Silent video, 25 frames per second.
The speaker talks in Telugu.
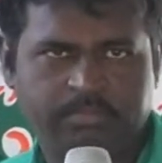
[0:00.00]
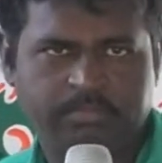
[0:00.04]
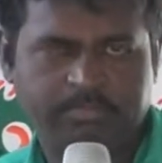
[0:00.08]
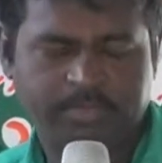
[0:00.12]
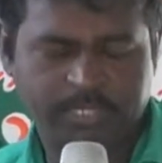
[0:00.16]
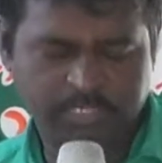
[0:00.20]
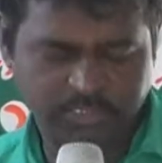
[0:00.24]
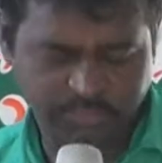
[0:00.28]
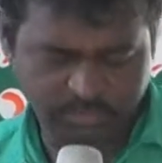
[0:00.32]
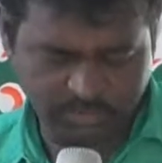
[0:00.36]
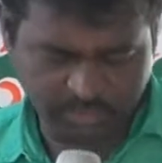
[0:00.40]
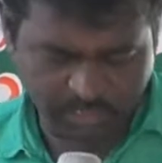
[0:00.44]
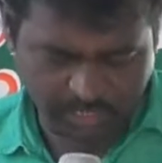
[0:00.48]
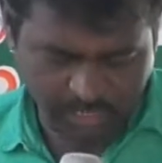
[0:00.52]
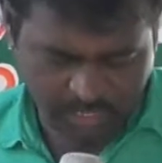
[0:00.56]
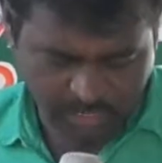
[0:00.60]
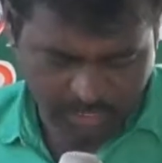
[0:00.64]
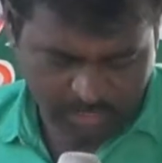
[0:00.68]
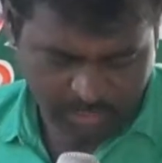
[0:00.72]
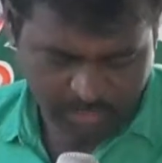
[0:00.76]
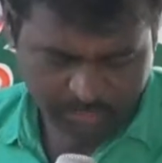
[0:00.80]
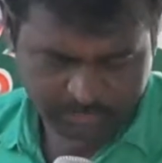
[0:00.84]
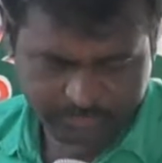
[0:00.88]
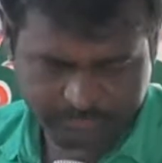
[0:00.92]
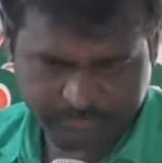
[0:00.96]
పరిశుద్ధులారా
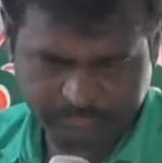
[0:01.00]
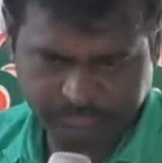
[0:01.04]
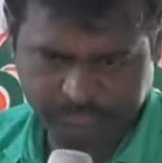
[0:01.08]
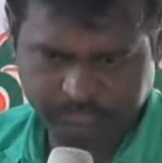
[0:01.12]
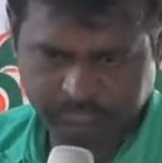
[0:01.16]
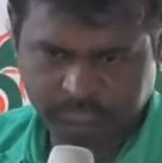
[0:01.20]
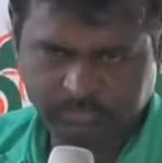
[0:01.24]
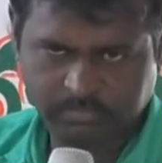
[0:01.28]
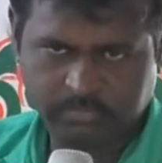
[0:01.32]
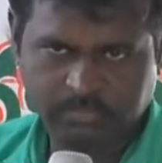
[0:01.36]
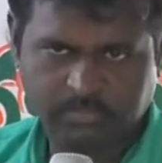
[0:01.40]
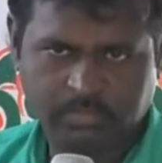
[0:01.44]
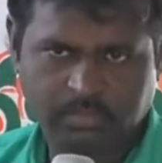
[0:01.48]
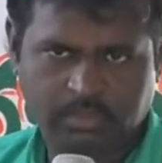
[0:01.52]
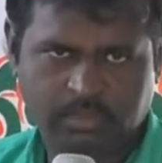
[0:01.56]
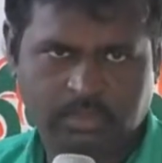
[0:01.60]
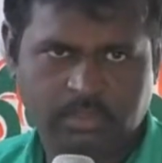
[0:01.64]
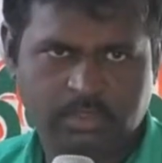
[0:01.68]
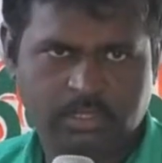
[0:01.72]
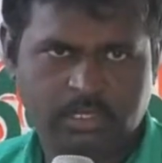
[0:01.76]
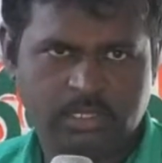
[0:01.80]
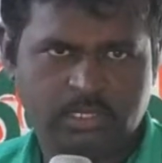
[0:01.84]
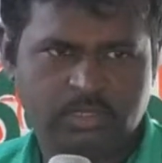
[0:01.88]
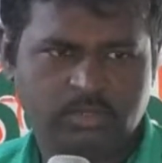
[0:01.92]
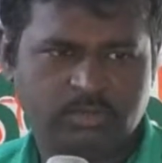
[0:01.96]

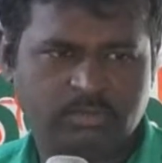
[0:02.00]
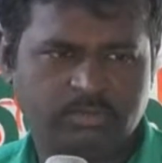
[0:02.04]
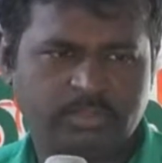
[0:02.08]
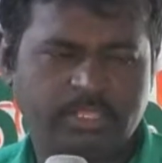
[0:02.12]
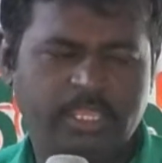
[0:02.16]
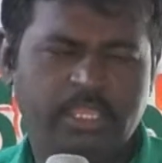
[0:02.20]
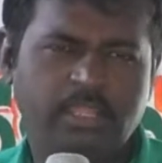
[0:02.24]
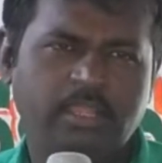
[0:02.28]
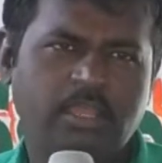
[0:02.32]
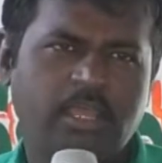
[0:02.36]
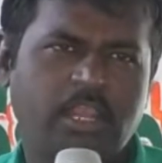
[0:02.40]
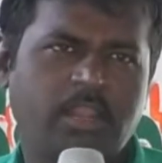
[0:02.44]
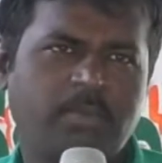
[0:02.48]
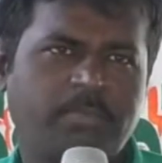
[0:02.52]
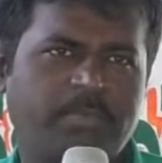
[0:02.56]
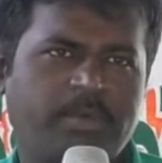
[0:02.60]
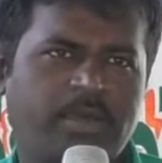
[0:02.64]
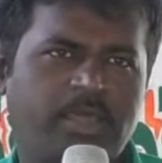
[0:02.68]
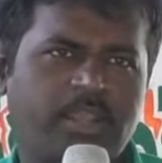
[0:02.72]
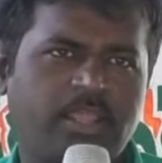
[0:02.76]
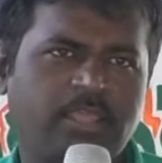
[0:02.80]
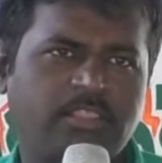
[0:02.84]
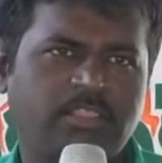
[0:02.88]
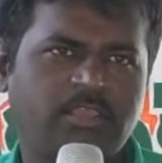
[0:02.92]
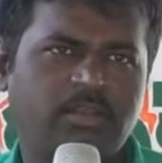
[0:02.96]
ఉదయకాలపు
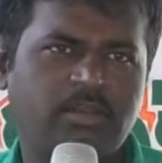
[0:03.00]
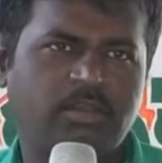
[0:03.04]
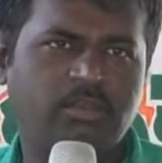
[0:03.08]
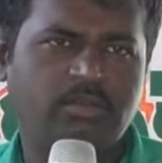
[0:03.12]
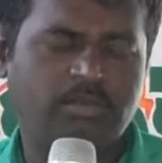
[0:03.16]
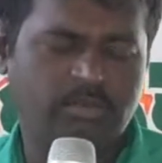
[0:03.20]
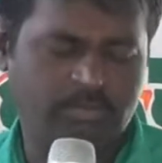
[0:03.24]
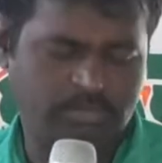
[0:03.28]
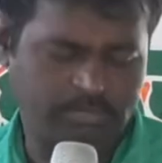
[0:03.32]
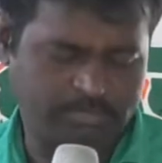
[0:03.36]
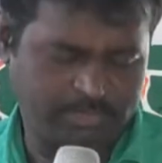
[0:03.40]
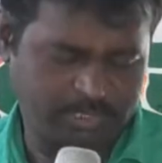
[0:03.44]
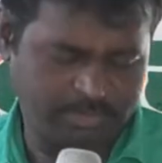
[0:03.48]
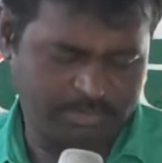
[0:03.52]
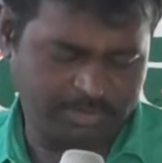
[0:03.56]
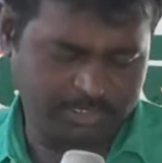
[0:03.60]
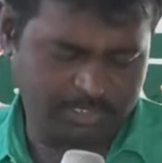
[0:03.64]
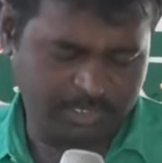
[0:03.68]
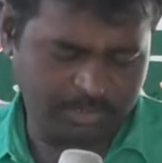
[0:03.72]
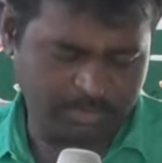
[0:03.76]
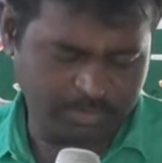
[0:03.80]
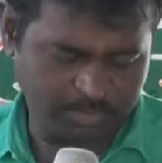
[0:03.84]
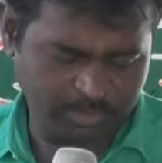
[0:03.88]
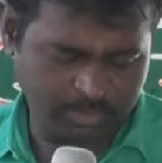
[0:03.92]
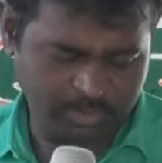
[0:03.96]
ఆరాధనలో
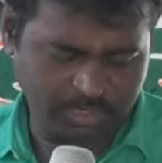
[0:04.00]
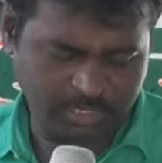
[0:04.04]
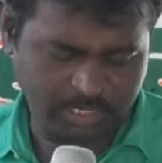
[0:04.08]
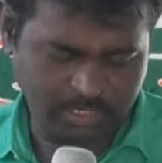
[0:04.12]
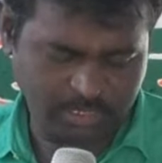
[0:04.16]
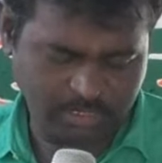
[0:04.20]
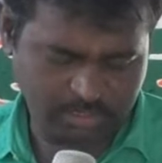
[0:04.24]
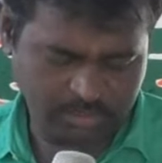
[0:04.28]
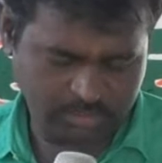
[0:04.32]
మనమందరం కూడా